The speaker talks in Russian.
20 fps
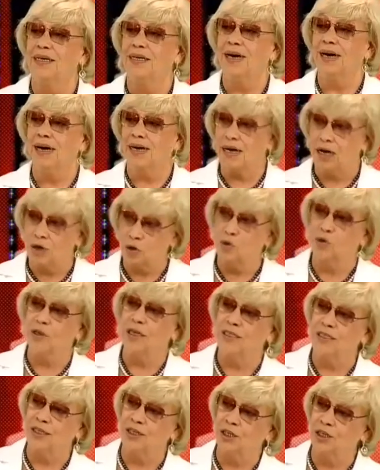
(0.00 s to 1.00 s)
а корона
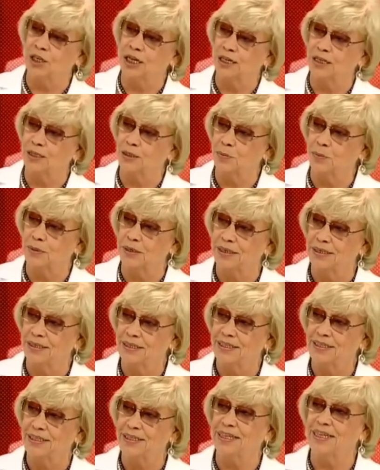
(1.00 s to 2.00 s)
держалась бы
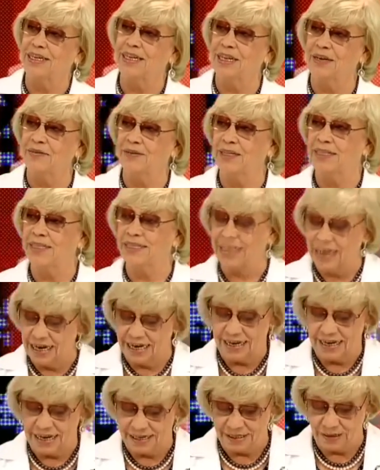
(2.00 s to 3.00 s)
на голове
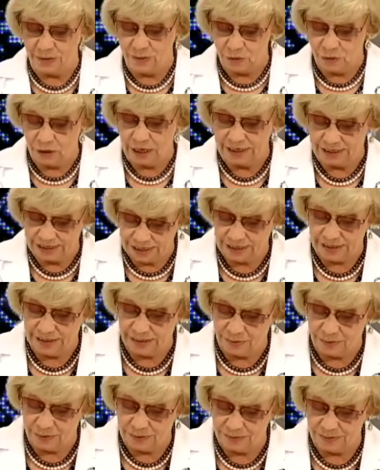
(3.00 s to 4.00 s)
так, как ему
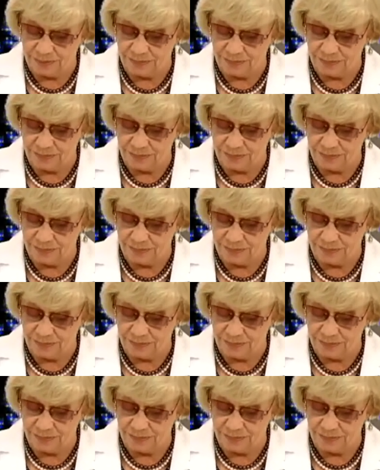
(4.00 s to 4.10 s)
хотелось бы.